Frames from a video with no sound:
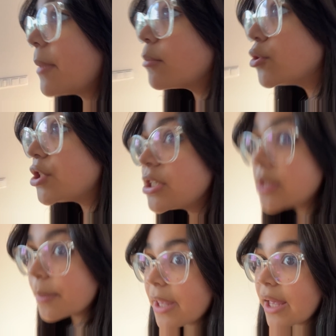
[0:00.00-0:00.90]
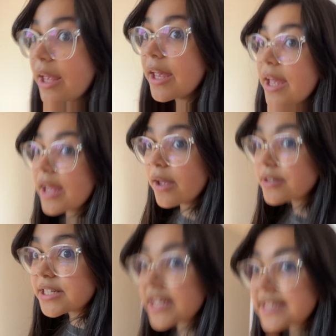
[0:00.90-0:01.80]
minha mochila, porque eu
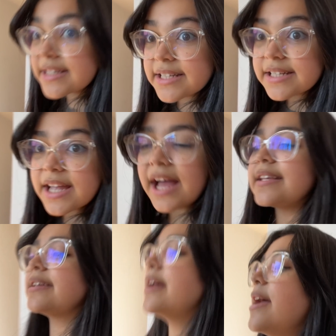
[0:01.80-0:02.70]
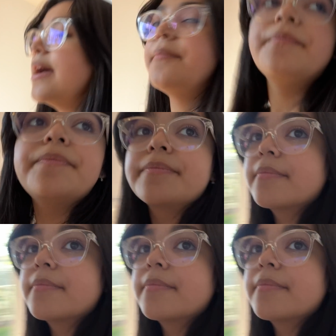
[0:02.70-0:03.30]
esqueci dentro de casa. E a pergunta que eu